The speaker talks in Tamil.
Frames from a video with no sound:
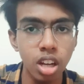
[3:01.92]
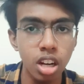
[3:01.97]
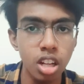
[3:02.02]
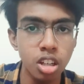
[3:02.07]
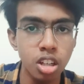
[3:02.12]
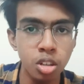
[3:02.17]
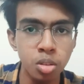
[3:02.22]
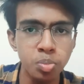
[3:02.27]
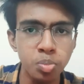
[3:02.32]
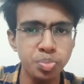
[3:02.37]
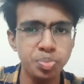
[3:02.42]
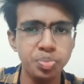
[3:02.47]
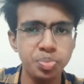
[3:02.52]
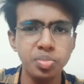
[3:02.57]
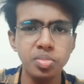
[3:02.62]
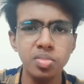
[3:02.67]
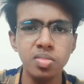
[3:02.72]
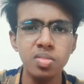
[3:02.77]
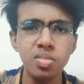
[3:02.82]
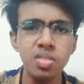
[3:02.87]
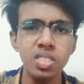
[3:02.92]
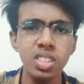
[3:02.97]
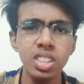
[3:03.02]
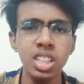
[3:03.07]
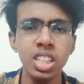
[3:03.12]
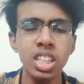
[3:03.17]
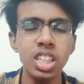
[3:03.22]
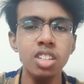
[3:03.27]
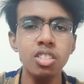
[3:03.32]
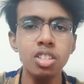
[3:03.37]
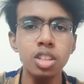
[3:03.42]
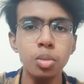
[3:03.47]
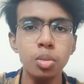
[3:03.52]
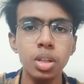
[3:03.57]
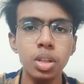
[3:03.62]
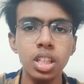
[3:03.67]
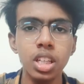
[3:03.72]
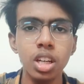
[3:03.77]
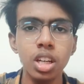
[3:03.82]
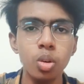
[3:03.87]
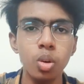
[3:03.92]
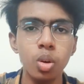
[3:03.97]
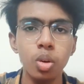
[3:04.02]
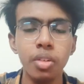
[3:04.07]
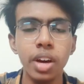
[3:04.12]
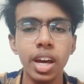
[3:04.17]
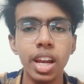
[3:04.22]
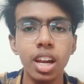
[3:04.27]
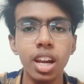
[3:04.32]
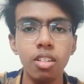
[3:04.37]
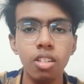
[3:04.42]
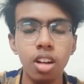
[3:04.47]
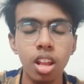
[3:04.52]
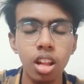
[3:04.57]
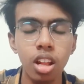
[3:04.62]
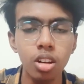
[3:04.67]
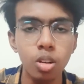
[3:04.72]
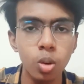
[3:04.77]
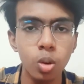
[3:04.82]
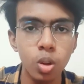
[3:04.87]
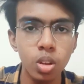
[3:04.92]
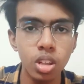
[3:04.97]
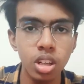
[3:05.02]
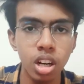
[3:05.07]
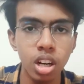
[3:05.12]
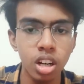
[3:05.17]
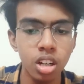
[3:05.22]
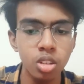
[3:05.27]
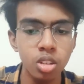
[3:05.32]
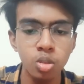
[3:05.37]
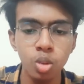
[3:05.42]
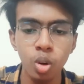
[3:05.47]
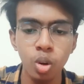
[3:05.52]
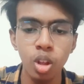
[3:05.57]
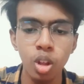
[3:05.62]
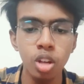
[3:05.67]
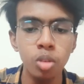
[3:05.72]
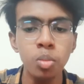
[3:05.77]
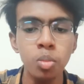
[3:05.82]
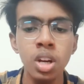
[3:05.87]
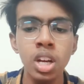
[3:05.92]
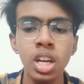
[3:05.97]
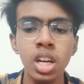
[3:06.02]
தடுக்கணும் இதை வந்து பார்த்திங்கன்னா ஒரு வேறு லெவலில் தான் கொண்டு வந்திருக்காங்கன்னு சொல்லணும்